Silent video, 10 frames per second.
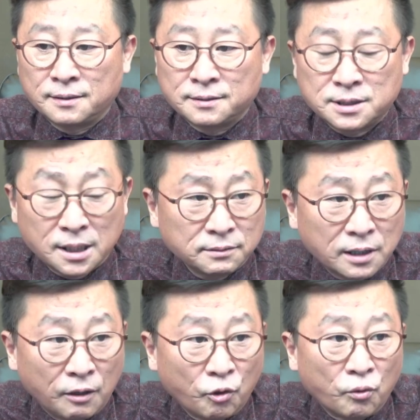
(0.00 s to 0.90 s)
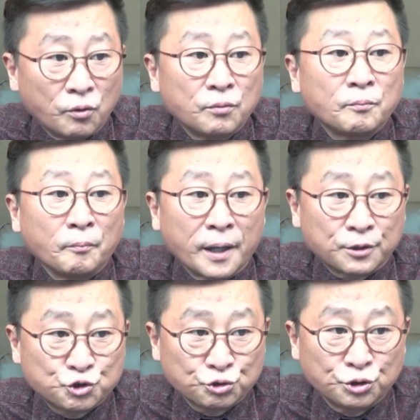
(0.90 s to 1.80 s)
칭타오
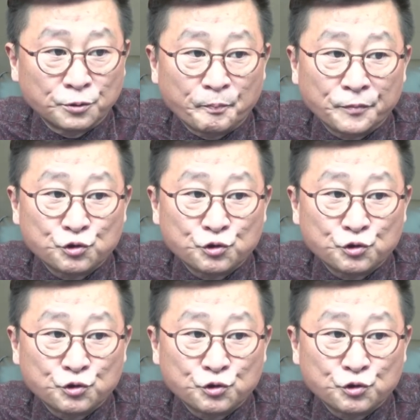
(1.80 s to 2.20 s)
맥주는